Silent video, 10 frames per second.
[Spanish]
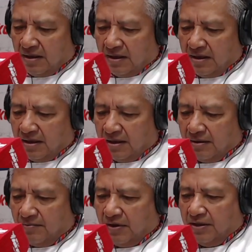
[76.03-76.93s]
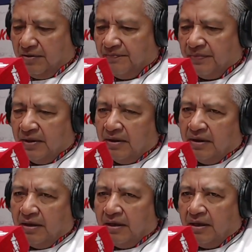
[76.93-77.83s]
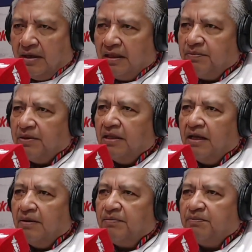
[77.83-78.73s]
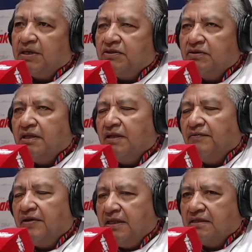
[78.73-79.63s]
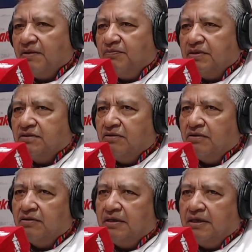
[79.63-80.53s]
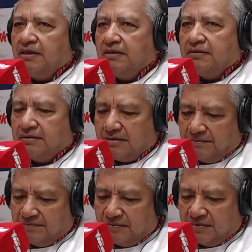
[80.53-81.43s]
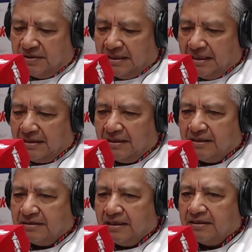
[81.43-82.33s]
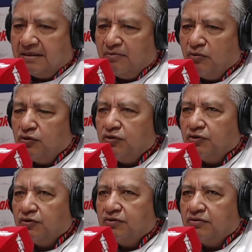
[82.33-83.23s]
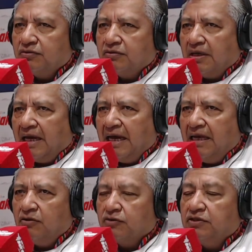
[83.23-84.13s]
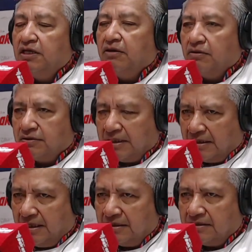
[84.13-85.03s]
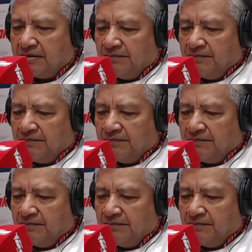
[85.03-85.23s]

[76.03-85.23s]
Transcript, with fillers: Eh, bueno, eh, la, preparación de la fanesca, pues no, es, se data desde hace muchos años, siglos atrás,